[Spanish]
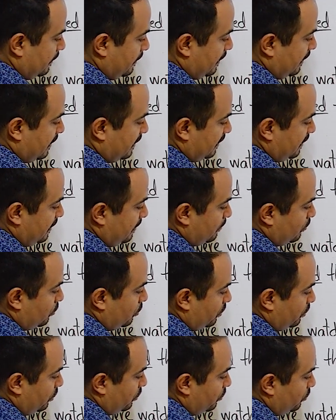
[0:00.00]

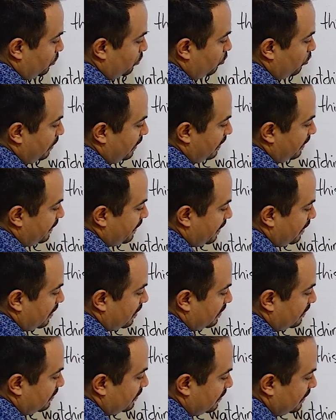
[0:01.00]
Negativo, you will
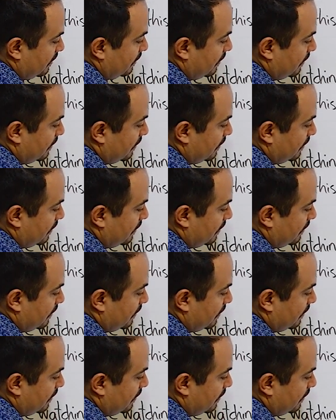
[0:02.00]
not